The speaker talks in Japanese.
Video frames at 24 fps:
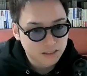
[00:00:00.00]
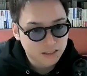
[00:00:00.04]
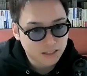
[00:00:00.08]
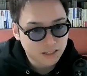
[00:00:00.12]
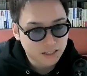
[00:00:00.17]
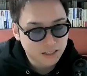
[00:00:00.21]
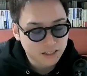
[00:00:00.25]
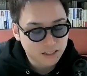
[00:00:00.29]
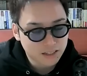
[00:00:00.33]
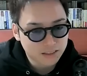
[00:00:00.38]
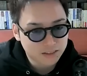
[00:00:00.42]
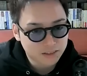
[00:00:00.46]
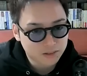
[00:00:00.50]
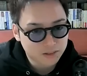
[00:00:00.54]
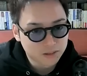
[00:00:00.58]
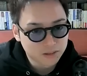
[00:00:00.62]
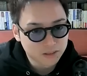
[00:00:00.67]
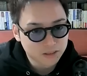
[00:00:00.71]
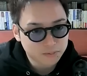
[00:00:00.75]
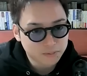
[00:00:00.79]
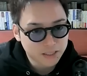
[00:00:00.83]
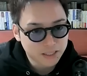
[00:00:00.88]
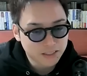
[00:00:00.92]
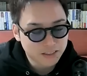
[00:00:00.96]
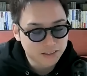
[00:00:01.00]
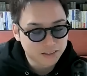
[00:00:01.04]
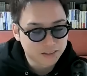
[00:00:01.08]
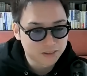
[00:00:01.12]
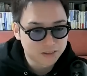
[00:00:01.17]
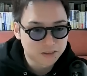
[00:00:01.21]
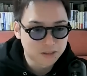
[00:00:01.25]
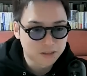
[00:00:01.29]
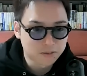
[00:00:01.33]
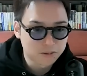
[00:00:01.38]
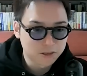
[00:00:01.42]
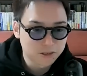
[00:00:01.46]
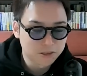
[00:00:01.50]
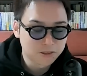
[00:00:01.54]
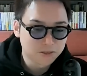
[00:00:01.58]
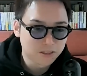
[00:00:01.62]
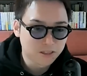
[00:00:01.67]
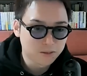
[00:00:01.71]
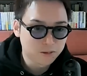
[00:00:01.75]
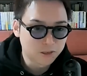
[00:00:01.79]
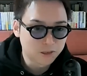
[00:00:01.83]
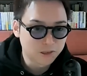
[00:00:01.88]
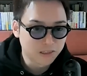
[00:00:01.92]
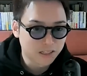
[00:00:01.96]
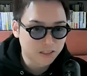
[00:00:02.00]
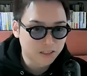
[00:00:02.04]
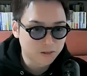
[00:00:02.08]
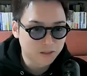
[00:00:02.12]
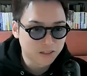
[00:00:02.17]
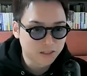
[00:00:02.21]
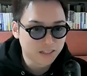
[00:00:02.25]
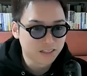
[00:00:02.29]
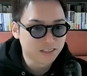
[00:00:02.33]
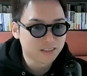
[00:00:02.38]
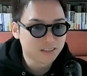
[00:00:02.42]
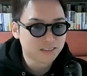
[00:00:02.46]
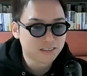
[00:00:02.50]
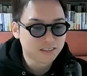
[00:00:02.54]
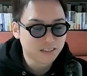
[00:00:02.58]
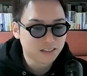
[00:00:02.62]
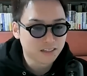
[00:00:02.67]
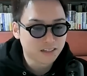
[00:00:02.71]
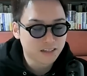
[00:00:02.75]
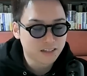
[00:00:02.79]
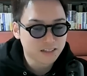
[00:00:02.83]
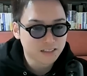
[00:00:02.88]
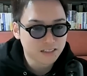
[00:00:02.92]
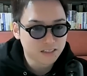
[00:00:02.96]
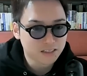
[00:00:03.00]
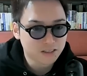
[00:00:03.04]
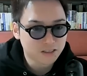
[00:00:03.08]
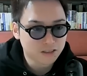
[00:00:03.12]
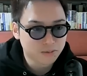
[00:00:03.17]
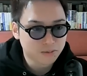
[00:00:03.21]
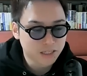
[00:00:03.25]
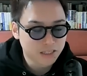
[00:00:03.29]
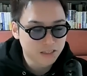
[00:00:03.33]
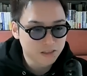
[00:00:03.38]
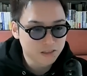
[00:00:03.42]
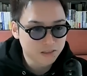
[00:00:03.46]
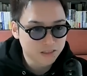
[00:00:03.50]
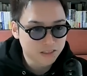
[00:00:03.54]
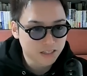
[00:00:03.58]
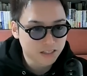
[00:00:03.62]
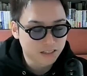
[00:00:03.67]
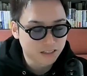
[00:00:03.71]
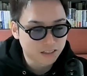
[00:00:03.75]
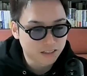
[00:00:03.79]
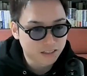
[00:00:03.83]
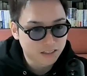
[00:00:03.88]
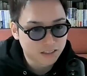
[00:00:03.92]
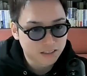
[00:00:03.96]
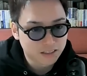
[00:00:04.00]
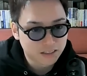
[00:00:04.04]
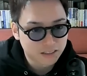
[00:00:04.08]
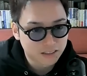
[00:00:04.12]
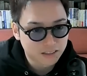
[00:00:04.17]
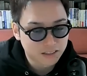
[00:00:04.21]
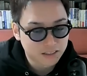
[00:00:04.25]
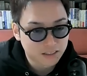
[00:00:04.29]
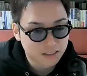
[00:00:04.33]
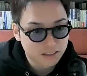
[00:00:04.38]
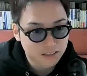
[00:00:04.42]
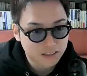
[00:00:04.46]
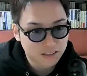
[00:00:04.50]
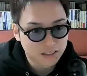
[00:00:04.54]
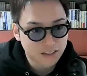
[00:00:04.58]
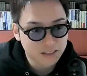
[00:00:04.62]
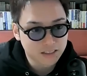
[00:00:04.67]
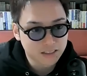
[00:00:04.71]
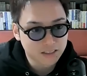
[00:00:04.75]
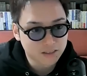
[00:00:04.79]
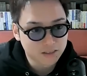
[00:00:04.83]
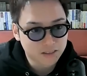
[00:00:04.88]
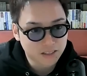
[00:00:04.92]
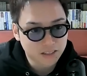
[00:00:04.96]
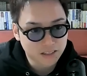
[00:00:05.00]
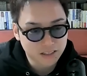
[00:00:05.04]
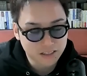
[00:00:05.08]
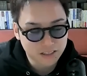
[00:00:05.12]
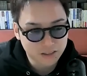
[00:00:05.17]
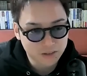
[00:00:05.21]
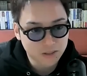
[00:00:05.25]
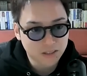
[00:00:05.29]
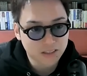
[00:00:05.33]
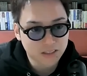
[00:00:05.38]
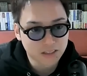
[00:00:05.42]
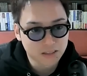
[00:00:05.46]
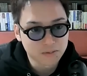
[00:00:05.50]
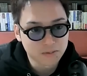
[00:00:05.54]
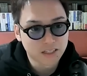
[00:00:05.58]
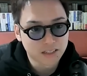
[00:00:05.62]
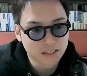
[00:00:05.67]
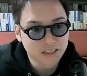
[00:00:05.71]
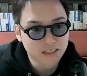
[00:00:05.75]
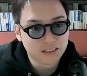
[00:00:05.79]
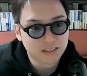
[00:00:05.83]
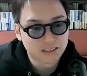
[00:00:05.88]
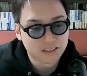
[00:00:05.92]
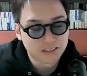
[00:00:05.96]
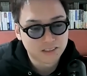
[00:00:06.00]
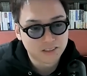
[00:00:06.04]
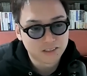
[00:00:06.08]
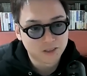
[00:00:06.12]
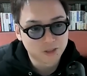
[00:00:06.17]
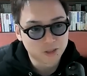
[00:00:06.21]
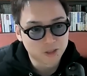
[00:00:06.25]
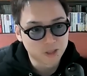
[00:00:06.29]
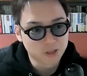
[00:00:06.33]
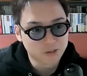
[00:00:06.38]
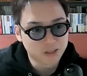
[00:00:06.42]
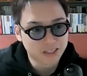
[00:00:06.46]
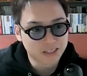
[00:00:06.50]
だからなんかそういうパターンの人は僕はもう雇わないですね。ライティングの勉強したいから、ライティングさせてくださいみたいなこと